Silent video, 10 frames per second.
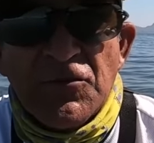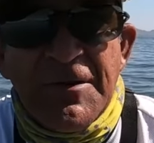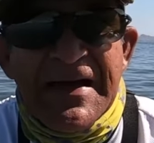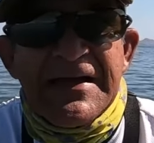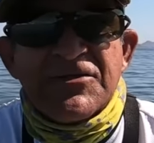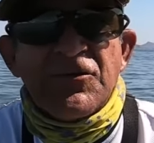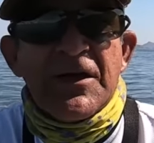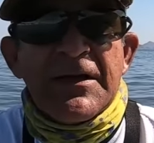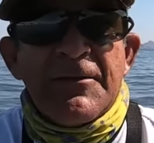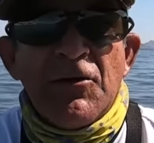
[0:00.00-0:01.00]
a los mangles con
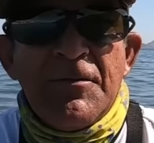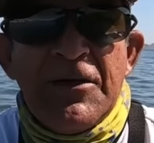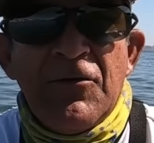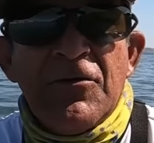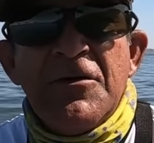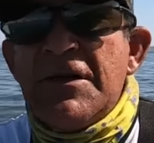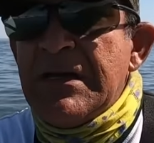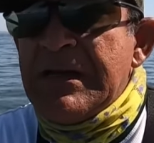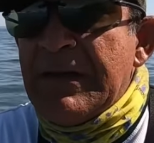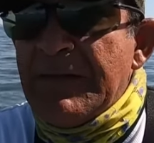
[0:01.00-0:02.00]
el camarón vivo
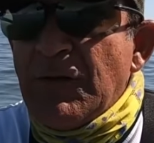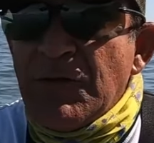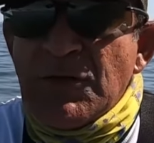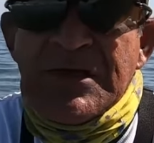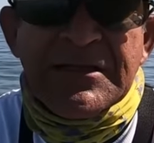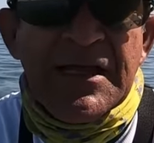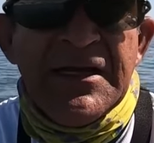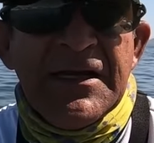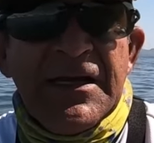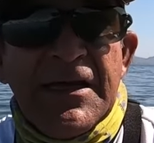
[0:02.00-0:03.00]
y a ver con qué otra
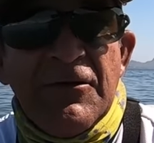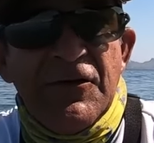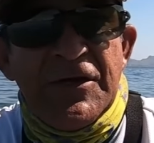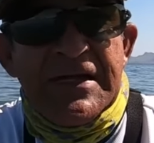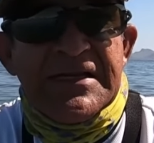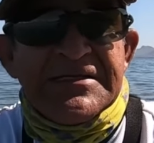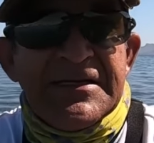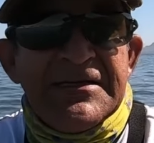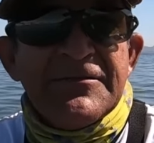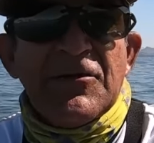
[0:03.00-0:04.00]
técnica ya no hay ni qué
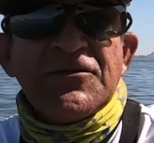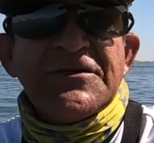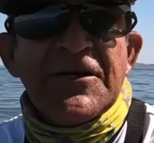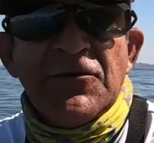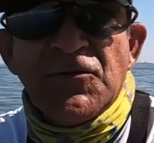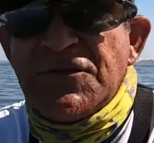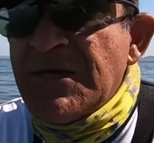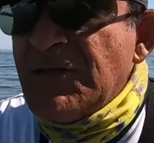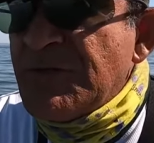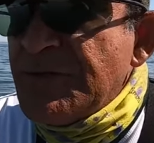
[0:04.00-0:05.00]
hacer. Vamos a seguirlos
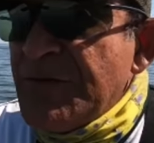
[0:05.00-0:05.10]
buscando.